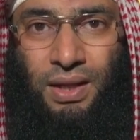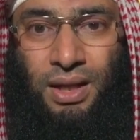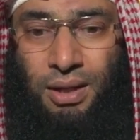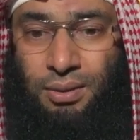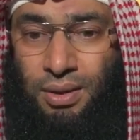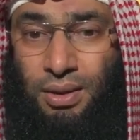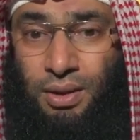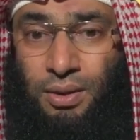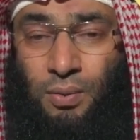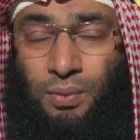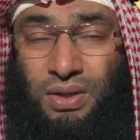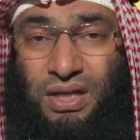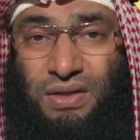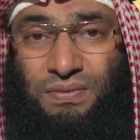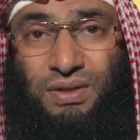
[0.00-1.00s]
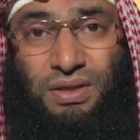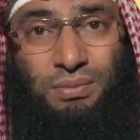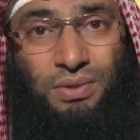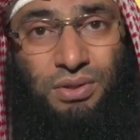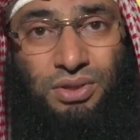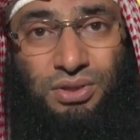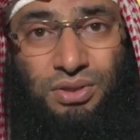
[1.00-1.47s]
يعني احنا الواحد فينا
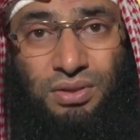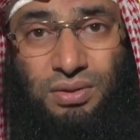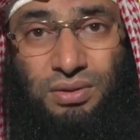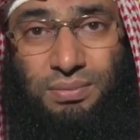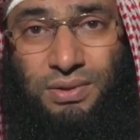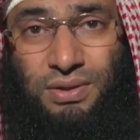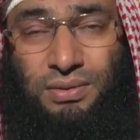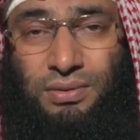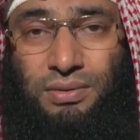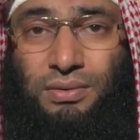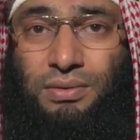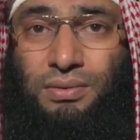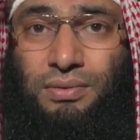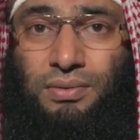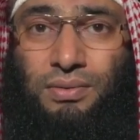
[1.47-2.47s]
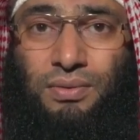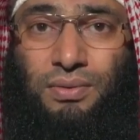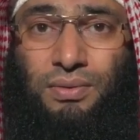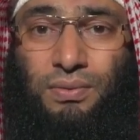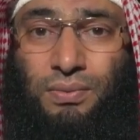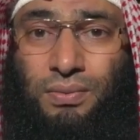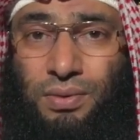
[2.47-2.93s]
يمكن يشتري لبن
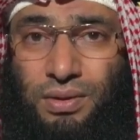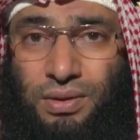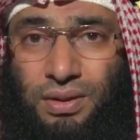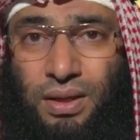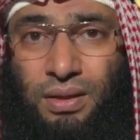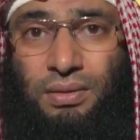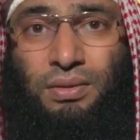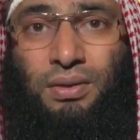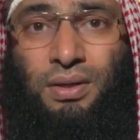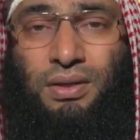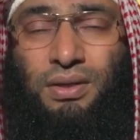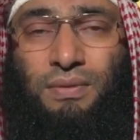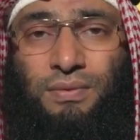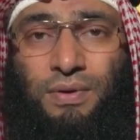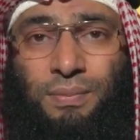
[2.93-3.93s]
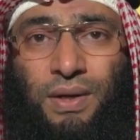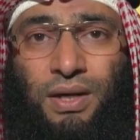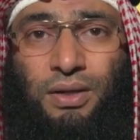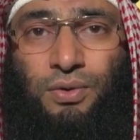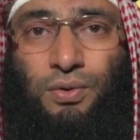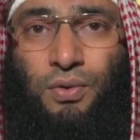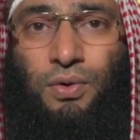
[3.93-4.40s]
يحطه عنده في
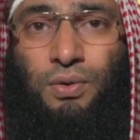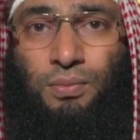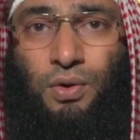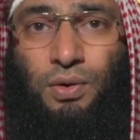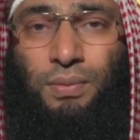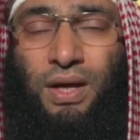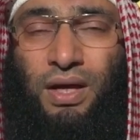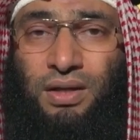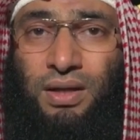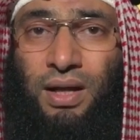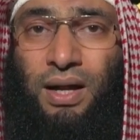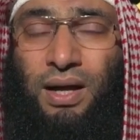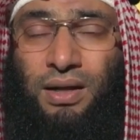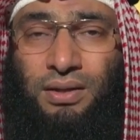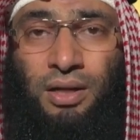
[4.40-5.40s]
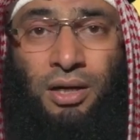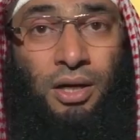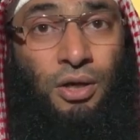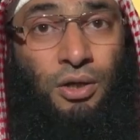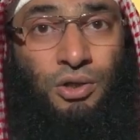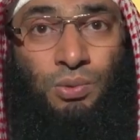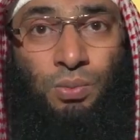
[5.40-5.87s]
البيت يوم يومين ثلاث
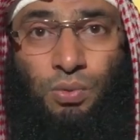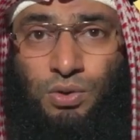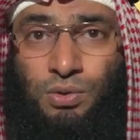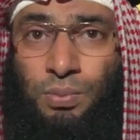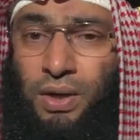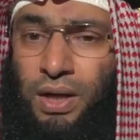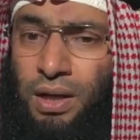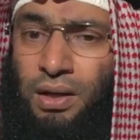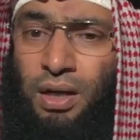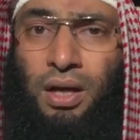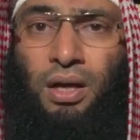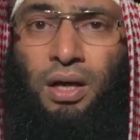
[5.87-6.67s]
اسبوع اسبوعين